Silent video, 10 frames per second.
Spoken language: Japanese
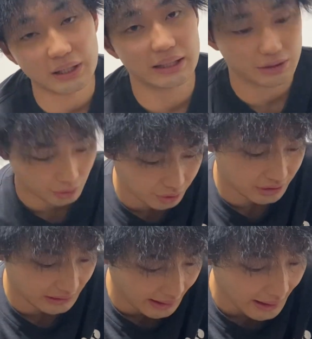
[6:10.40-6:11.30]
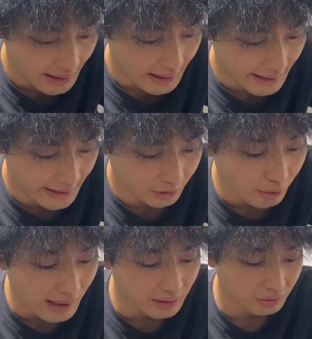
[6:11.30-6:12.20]
テンヒット打って、えー、
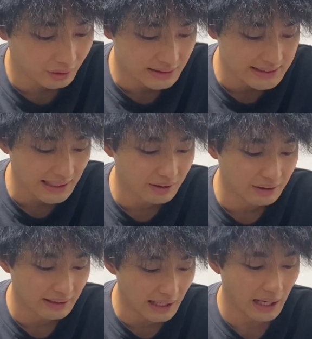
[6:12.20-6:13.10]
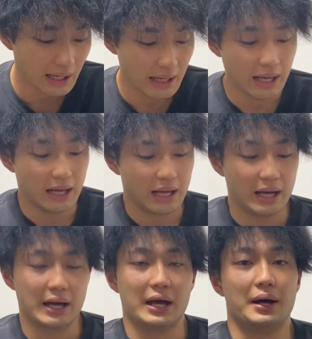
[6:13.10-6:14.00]
ノーアウト1、3塁でね、
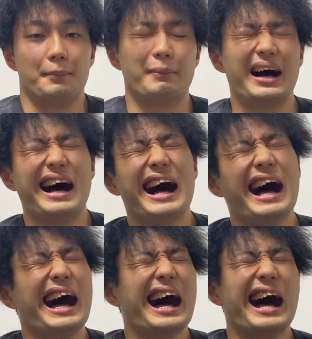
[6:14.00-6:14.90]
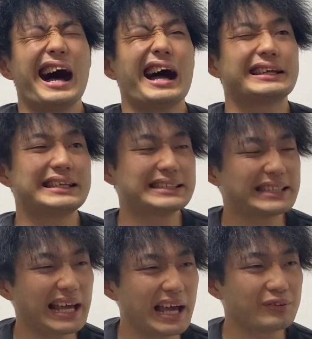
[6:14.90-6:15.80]
まあ、犠
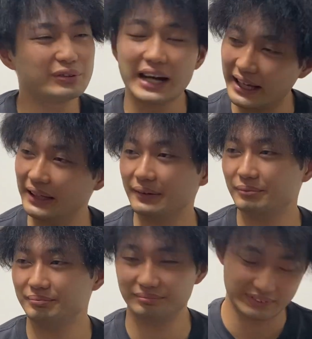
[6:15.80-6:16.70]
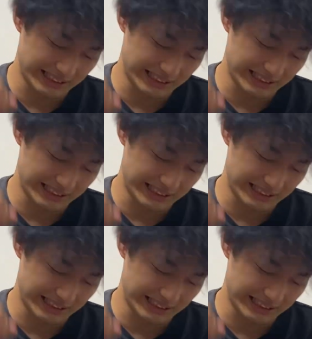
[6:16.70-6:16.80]
牲フライ、犠